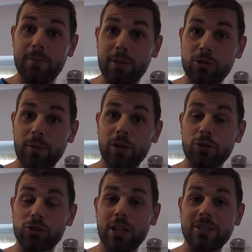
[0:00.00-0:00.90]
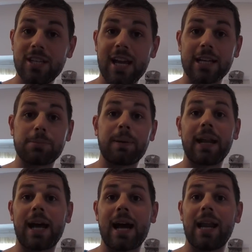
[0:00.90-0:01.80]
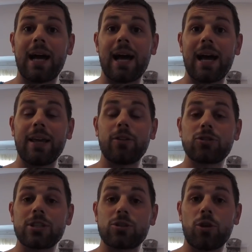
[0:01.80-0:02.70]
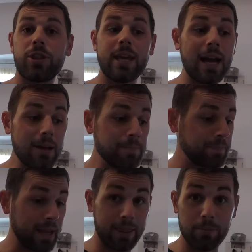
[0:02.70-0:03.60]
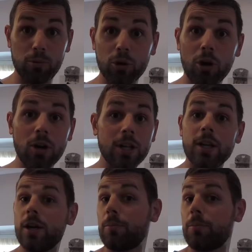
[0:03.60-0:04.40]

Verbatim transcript: más o menos seis días para irnos a Escocia, a Edimburgo,